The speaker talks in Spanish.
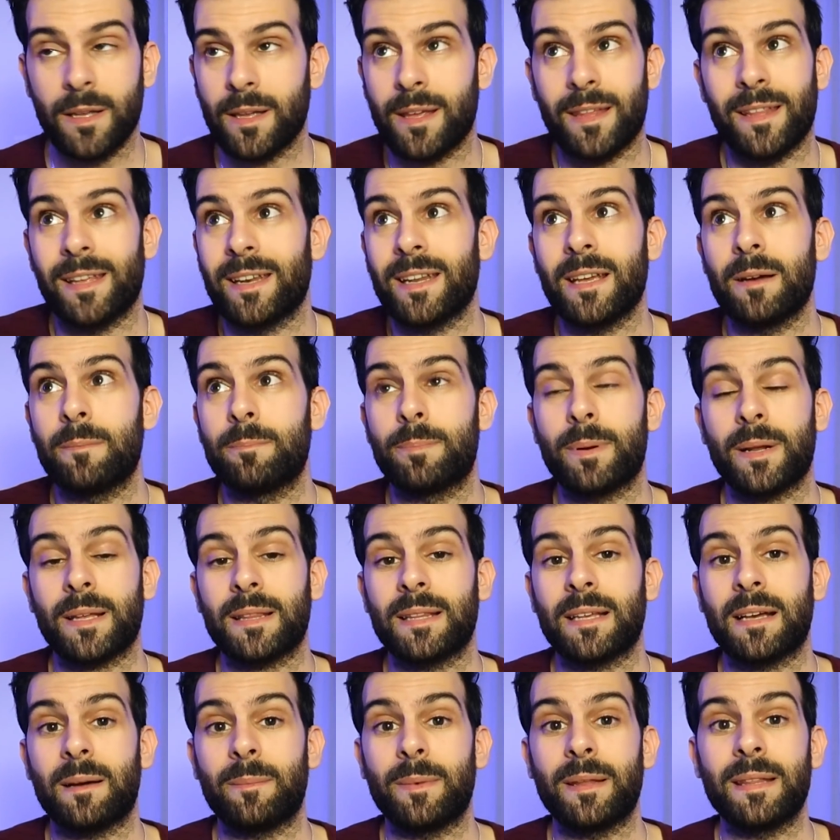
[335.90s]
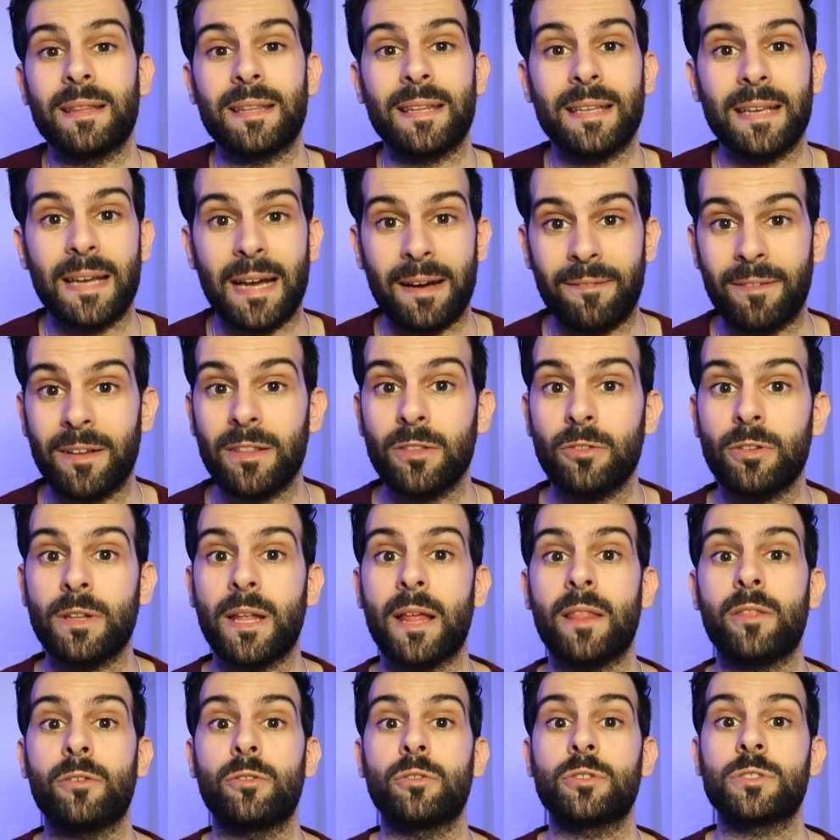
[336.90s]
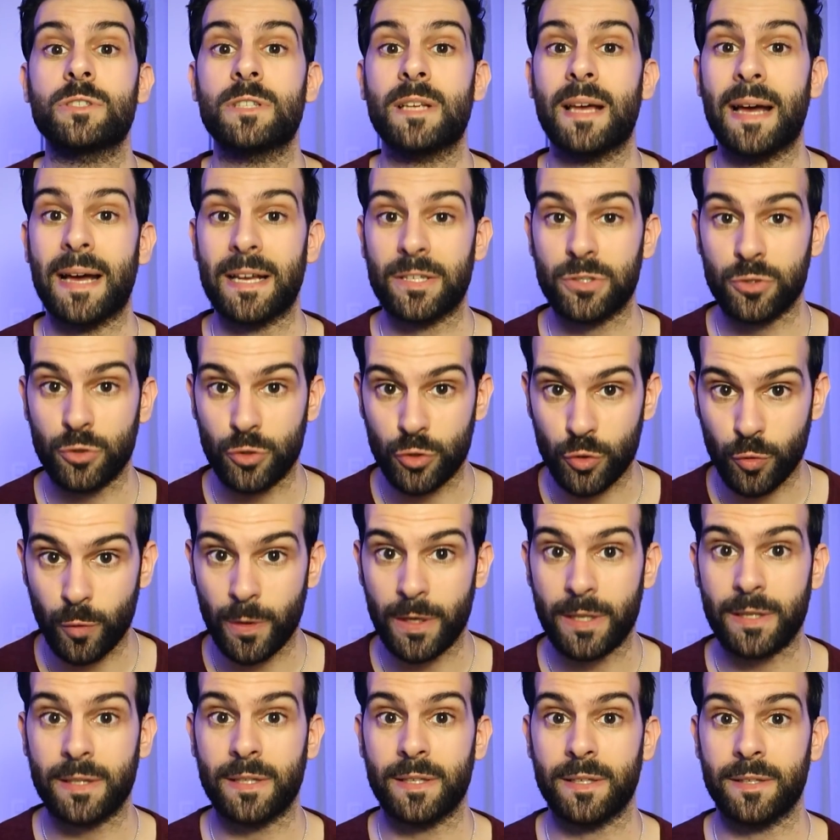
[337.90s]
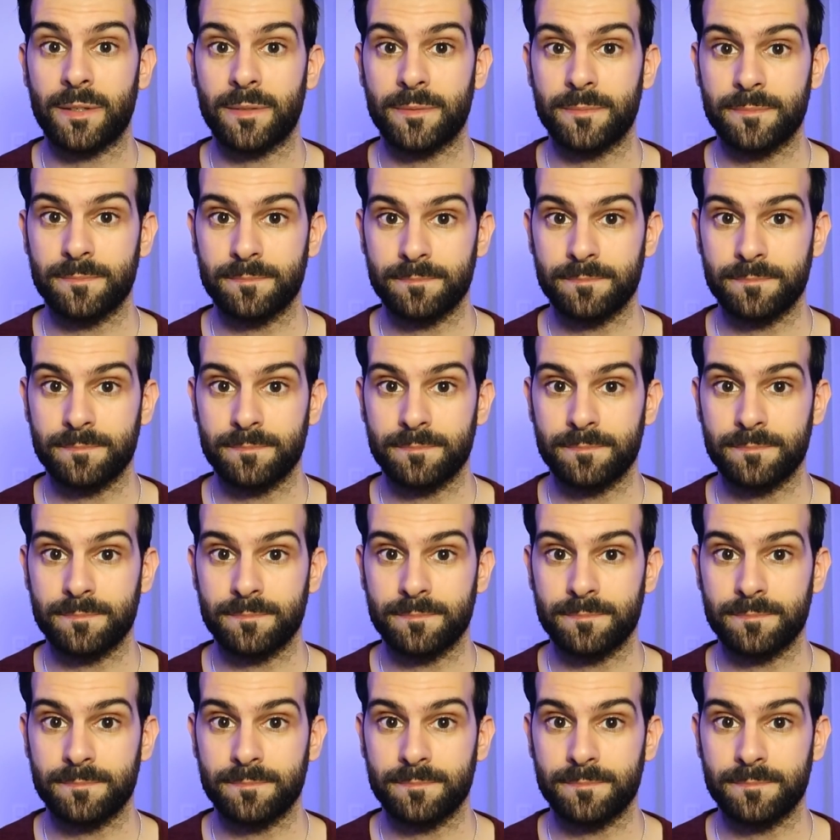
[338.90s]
quedarían prácticamente abandonados a su suerte.